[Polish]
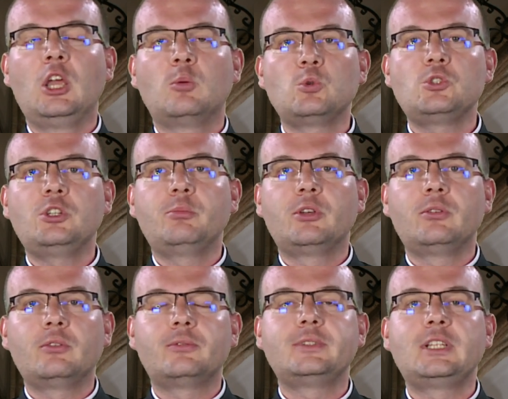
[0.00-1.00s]
musimy
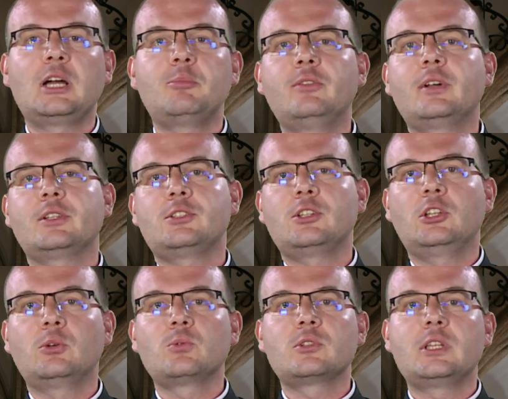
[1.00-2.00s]
wdrapywać się
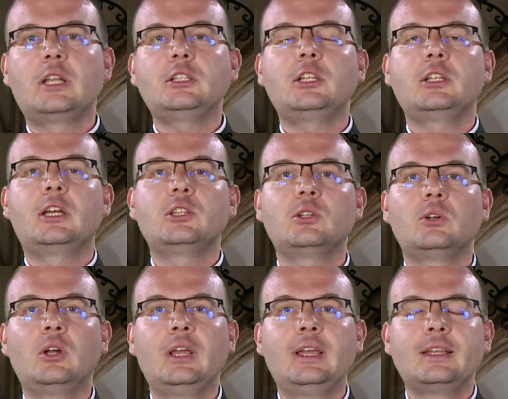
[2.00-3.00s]
nieustannie na
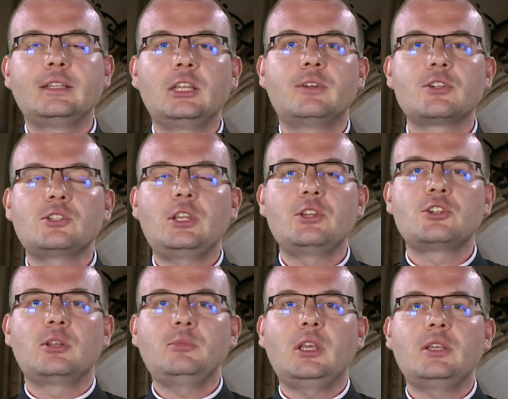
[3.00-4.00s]
to
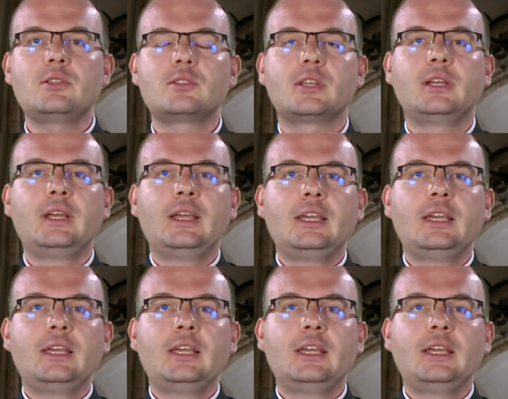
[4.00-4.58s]
najważniejsze miejsce.